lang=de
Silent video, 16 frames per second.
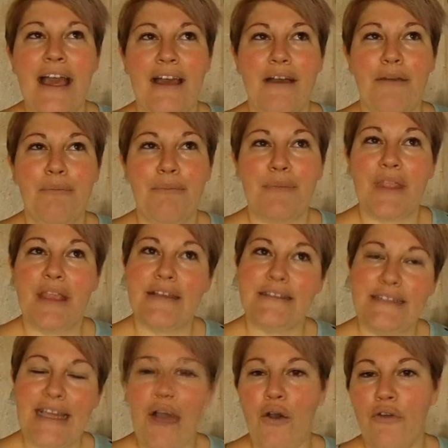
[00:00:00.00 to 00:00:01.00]
Ähm,
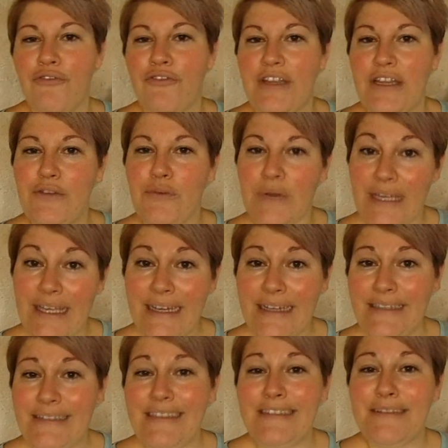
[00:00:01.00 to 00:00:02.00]
sehr oft
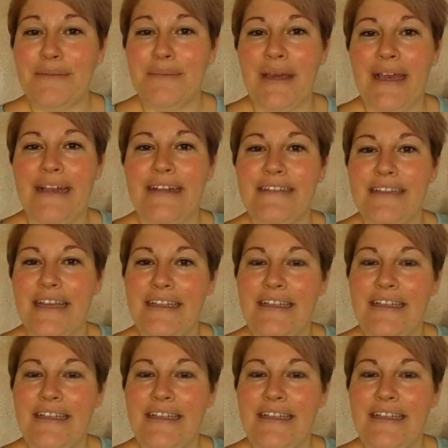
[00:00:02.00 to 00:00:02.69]
ignoriere ich diese Mails.